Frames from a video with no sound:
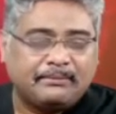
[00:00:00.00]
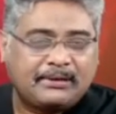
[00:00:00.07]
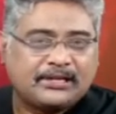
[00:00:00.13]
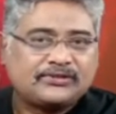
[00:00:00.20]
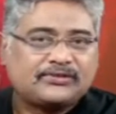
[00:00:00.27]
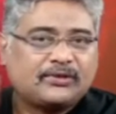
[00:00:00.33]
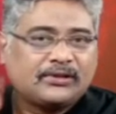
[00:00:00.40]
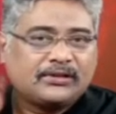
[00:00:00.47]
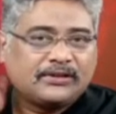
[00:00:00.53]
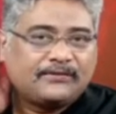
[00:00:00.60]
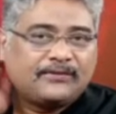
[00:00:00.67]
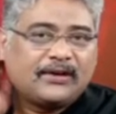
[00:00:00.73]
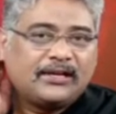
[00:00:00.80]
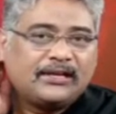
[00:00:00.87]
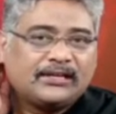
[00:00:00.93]
మన సొంత
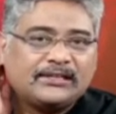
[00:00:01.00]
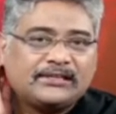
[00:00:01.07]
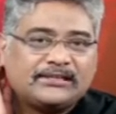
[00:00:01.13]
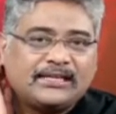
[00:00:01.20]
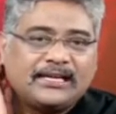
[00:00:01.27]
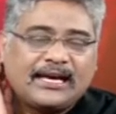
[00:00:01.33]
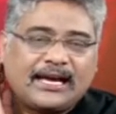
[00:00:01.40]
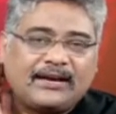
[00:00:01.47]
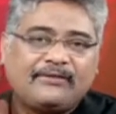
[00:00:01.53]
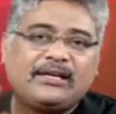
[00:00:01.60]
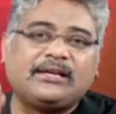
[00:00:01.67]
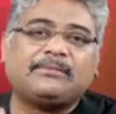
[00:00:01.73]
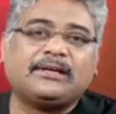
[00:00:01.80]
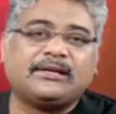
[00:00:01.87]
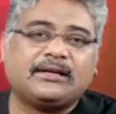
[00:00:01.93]
ఫాలికల్సే
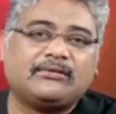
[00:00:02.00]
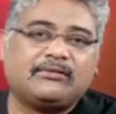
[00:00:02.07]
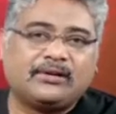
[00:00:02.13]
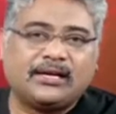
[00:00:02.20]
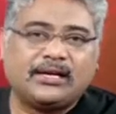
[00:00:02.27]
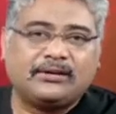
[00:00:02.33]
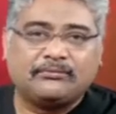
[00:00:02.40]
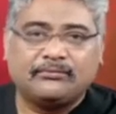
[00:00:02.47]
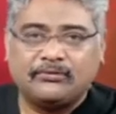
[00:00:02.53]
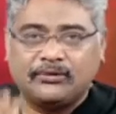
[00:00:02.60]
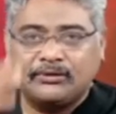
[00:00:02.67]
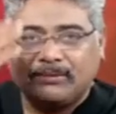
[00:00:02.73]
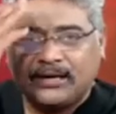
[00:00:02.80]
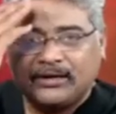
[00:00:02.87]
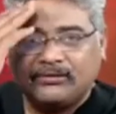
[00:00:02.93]
అవైలబుల్గా ఉండాలి
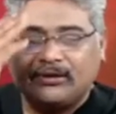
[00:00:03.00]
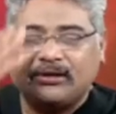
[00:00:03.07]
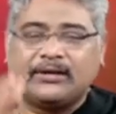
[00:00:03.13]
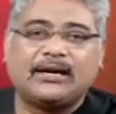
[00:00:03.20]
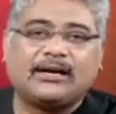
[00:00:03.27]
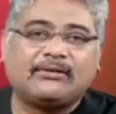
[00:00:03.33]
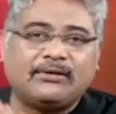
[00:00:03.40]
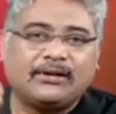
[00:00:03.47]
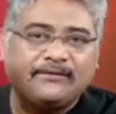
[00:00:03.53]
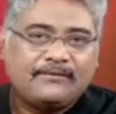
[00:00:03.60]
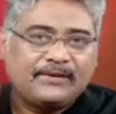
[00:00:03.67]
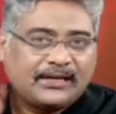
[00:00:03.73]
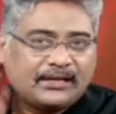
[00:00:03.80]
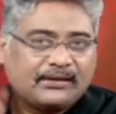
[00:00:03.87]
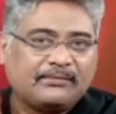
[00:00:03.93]
ముందు భాగంలో కాకుండా
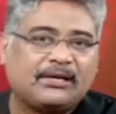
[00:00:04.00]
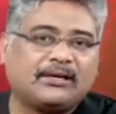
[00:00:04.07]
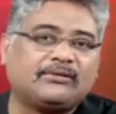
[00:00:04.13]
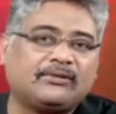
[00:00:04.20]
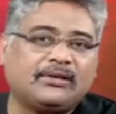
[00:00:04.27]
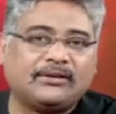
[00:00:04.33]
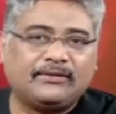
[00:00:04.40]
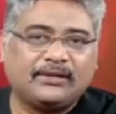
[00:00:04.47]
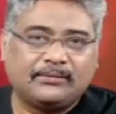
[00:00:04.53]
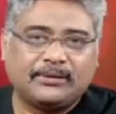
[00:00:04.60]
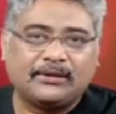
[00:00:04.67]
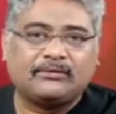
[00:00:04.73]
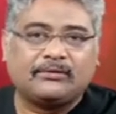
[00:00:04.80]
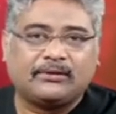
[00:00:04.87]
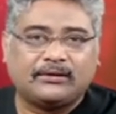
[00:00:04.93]
వెనక భాగంలో
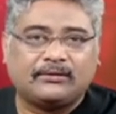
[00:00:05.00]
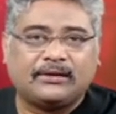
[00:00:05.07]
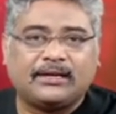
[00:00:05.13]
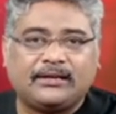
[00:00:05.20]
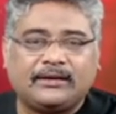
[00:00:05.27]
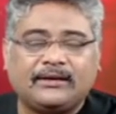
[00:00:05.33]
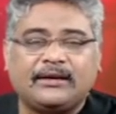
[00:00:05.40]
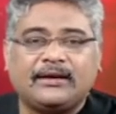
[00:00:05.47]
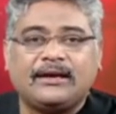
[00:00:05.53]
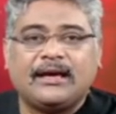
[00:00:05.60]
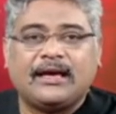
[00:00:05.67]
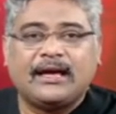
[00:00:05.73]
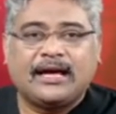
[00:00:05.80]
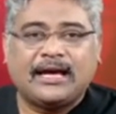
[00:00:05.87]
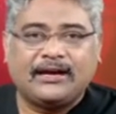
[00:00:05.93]
అవైలబుల్గా ఉండాలి
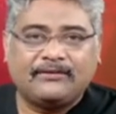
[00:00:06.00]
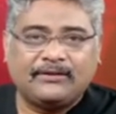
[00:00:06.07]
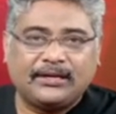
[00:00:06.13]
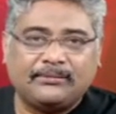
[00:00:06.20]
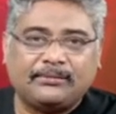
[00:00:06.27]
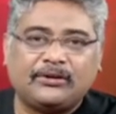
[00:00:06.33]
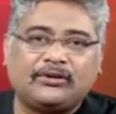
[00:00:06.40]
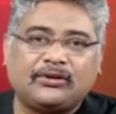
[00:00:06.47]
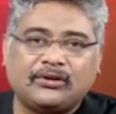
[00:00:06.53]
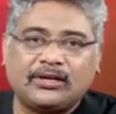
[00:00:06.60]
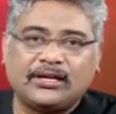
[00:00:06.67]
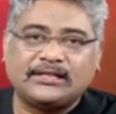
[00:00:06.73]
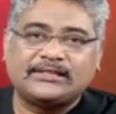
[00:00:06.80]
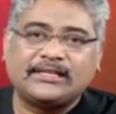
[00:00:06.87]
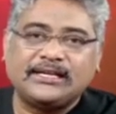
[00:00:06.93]
ఆ అవైలబుల్
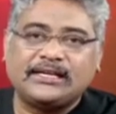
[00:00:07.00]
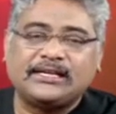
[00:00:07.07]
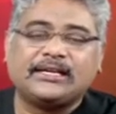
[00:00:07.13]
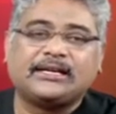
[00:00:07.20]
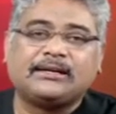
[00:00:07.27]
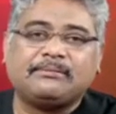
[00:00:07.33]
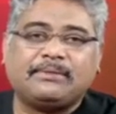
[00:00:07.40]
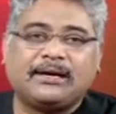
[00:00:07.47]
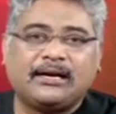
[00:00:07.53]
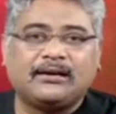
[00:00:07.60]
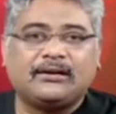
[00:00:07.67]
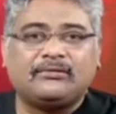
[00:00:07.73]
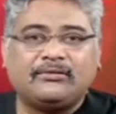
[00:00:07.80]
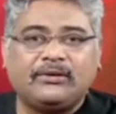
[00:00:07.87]
డోనార్ సైట్ కనుక బాగా